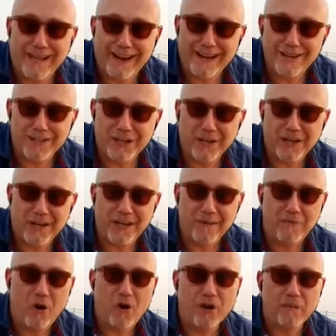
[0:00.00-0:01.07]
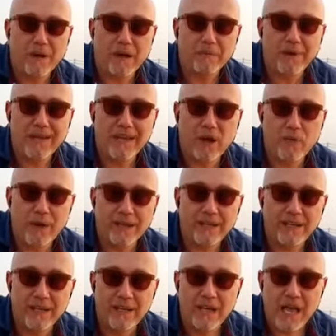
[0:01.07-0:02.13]
لي شغله بقعد بقى بضيع
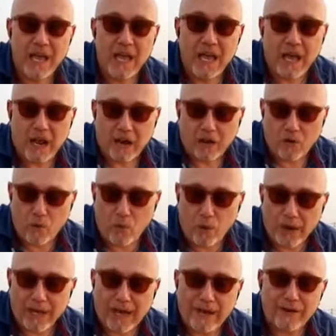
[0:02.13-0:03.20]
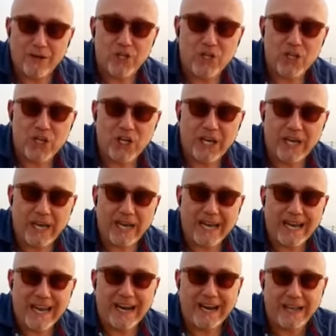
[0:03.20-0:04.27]
وقتي القوة الخارجية
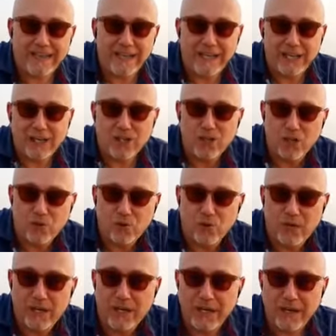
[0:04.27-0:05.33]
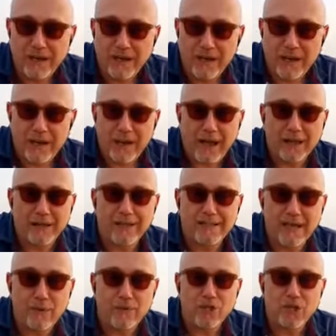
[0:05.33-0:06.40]
هي التي تشدني لحتى
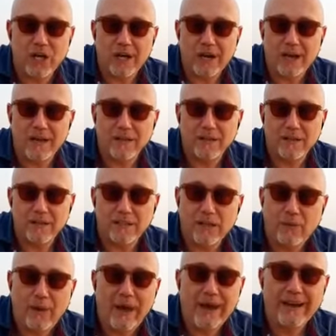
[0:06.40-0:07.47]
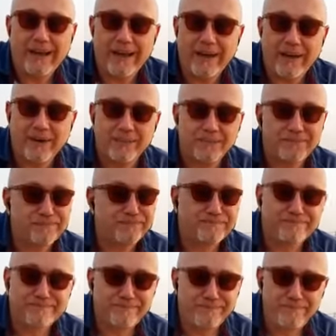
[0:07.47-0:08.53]
ساوي شغلات سواء أنا
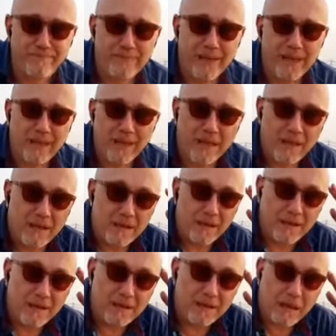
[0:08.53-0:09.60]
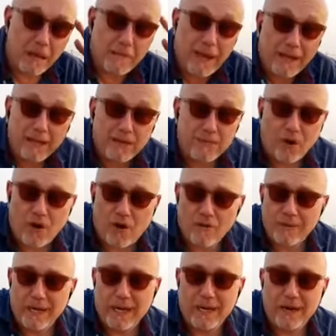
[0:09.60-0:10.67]
آه، ما عندي
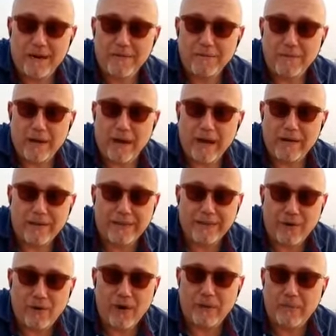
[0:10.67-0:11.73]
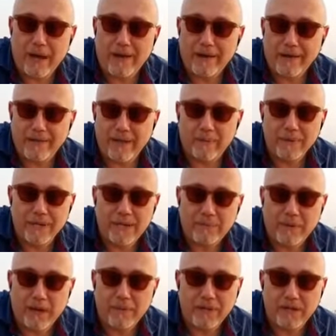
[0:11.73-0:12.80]
مقاومة لها أردتها ولا ما أردتها بدي
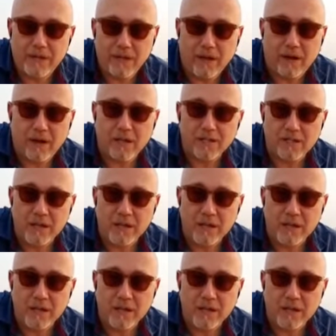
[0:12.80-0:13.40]
ما بدي خلاص